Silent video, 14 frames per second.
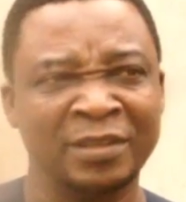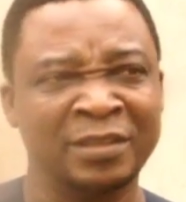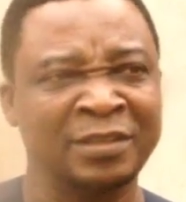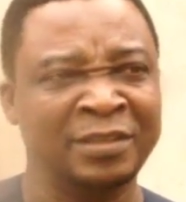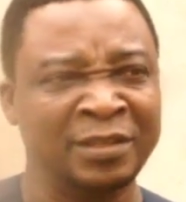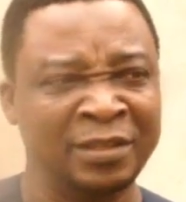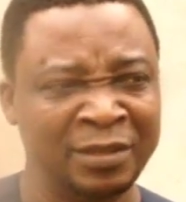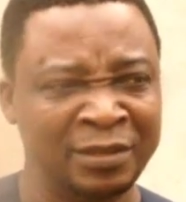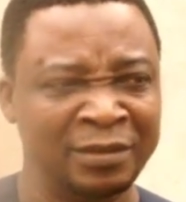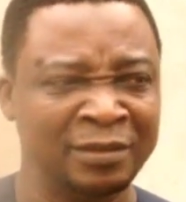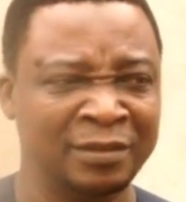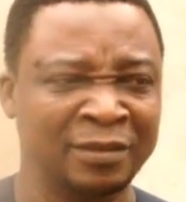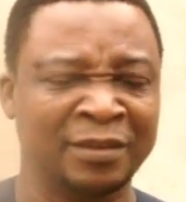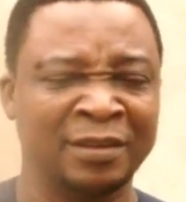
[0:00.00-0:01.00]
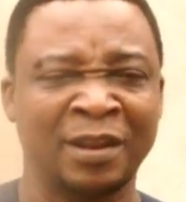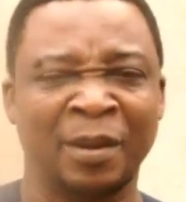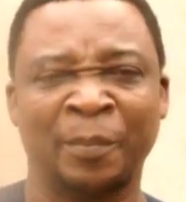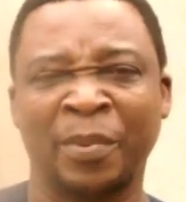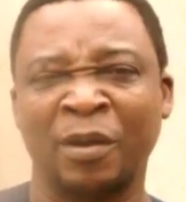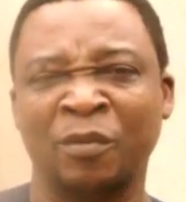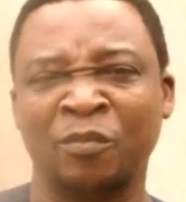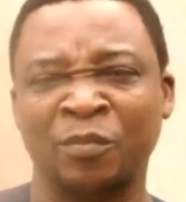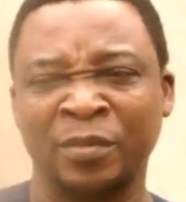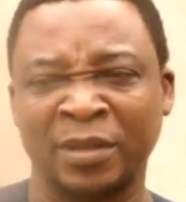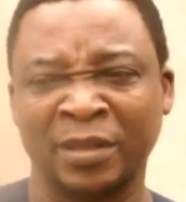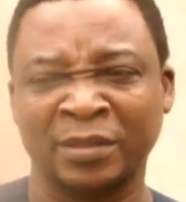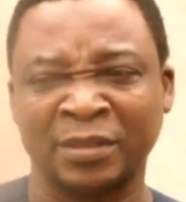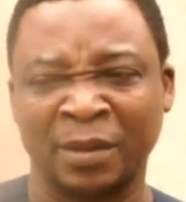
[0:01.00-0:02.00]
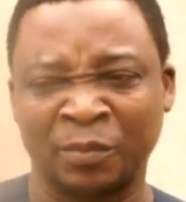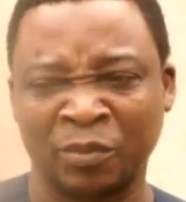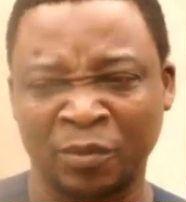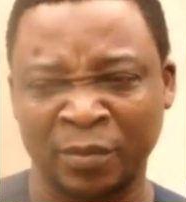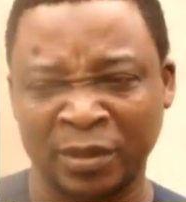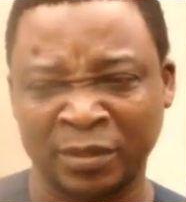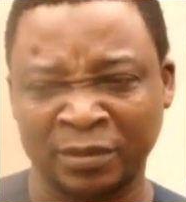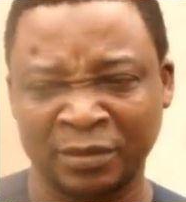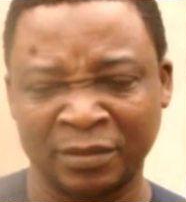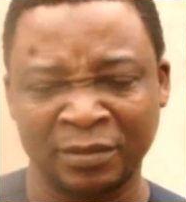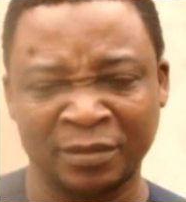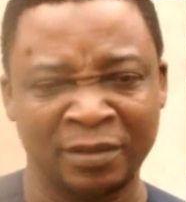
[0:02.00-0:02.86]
il dit n'a pas oublié sa promesse.